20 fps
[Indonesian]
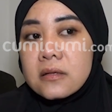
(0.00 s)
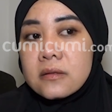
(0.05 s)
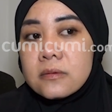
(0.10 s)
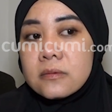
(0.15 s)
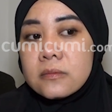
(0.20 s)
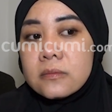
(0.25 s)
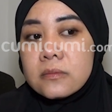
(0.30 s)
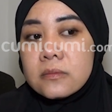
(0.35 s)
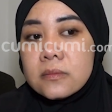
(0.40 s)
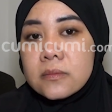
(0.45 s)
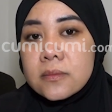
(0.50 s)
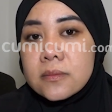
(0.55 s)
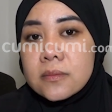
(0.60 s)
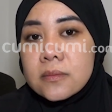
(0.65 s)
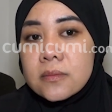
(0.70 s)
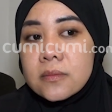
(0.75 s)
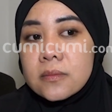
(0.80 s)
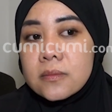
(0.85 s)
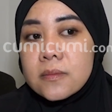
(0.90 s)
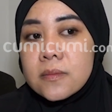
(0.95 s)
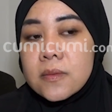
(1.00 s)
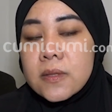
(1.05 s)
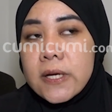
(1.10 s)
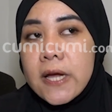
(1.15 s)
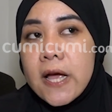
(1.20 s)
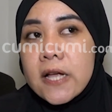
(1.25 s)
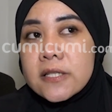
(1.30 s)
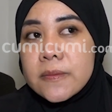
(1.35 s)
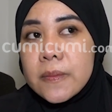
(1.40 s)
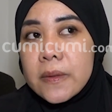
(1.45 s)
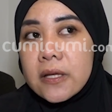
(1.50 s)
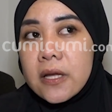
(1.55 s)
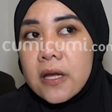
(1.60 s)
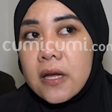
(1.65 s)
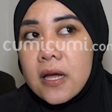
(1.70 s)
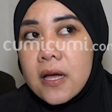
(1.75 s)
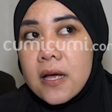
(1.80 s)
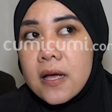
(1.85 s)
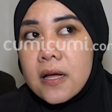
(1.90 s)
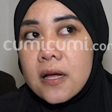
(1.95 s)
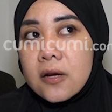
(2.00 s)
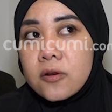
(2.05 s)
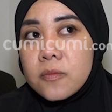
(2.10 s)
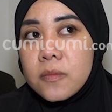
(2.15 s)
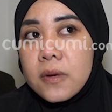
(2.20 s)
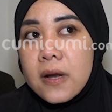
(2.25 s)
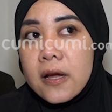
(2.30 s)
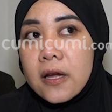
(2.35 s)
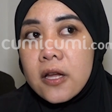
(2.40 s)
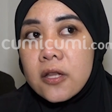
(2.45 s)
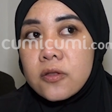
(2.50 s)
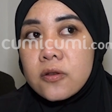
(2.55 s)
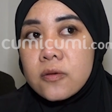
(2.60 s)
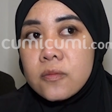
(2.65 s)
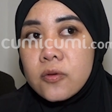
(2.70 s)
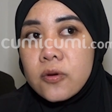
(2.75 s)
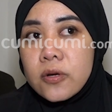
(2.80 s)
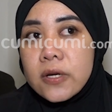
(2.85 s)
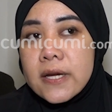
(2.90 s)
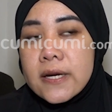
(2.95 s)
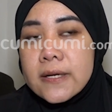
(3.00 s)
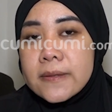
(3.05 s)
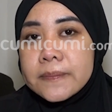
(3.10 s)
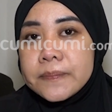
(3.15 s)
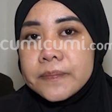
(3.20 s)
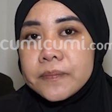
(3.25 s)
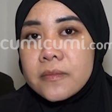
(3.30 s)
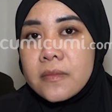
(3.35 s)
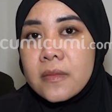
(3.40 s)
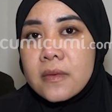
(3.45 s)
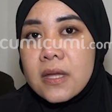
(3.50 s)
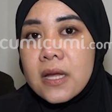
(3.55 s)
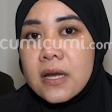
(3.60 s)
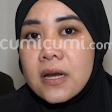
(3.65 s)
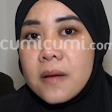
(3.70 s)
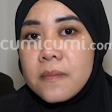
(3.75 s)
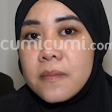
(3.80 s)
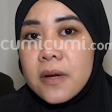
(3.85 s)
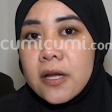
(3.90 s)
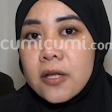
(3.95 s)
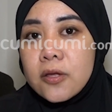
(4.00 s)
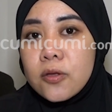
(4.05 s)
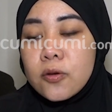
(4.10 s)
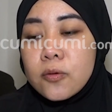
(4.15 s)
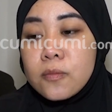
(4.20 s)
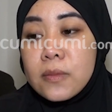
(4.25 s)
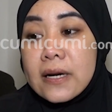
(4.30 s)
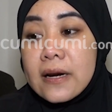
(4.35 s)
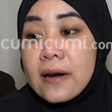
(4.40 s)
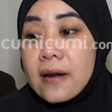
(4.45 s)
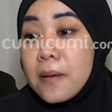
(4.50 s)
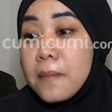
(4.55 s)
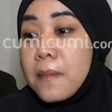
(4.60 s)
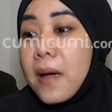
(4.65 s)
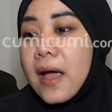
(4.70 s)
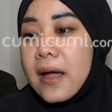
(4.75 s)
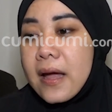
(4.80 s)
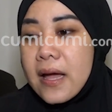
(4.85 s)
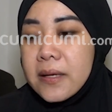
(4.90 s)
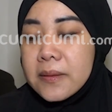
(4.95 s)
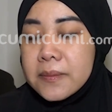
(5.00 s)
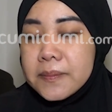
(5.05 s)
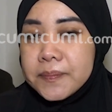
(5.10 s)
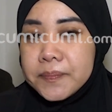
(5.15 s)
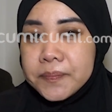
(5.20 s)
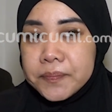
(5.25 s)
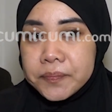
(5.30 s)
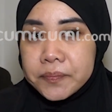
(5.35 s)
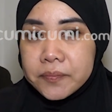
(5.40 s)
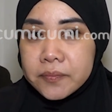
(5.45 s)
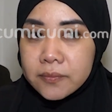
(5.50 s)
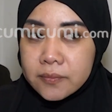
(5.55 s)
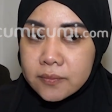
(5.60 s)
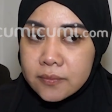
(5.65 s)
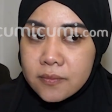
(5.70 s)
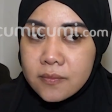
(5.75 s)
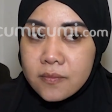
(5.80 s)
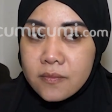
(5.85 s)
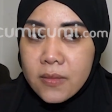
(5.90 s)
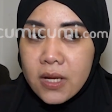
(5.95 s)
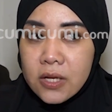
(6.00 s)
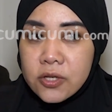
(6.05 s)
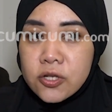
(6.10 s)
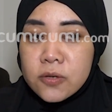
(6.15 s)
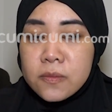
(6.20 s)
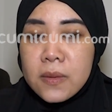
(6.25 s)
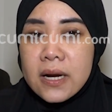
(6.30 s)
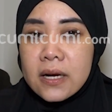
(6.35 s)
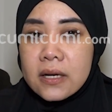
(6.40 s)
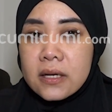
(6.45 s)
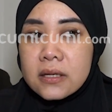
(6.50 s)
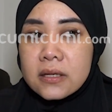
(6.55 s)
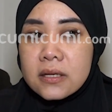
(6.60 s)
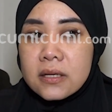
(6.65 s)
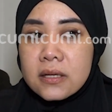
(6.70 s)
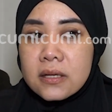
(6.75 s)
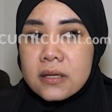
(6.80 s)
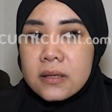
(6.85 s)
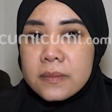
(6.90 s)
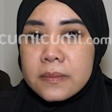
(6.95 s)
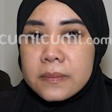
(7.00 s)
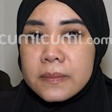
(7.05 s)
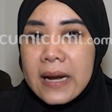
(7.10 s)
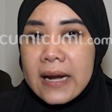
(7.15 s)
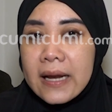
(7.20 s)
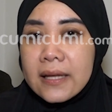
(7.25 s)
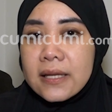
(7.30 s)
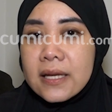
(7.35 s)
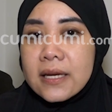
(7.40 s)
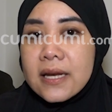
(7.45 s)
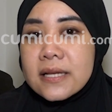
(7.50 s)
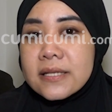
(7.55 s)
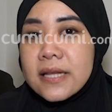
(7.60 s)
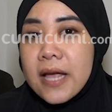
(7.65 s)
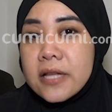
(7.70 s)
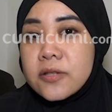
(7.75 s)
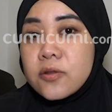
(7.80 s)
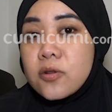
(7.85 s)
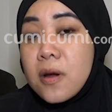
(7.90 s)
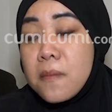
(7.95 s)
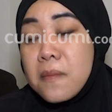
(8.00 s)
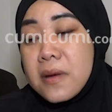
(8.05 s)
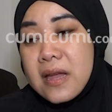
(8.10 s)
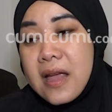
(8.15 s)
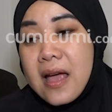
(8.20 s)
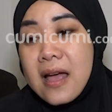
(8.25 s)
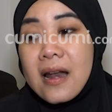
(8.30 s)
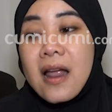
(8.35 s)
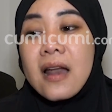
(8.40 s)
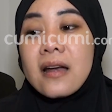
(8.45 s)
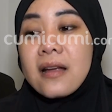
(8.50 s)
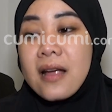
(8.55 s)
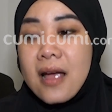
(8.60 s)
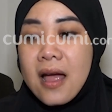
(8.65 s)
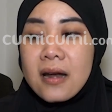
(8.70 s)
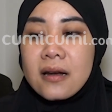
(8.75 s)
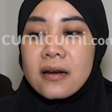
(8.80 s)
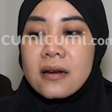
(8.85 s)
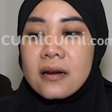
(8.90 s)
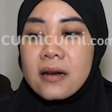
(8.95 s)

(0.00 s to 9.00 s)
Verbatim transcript: hmm, dia sepertinya aku bilang gitu mungkin tidak begitu menerima ya cuman paling tidak saya sudah menyarankan